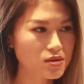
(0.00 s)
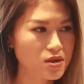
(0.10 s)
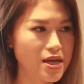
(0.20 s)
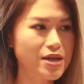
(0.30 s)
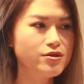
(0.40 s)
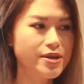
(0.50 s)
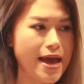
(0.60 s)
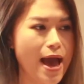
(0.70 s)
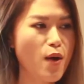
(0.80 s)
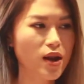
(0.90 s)
thời gian dư
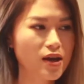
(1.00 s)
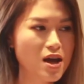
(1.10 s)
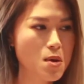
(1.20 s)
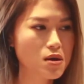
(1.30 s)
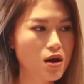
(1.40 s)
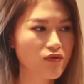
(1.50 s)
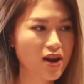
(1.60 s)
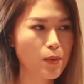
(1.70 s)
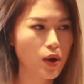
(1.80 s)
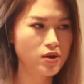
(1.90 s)
giả hoặc là khi mình cần phải
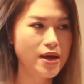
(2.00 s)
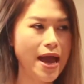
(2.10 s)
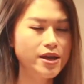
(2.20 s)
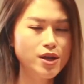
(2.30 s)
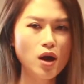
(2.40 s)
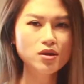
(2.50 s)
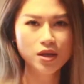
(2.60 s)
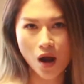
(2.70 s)
làm cái dự án gì đó thì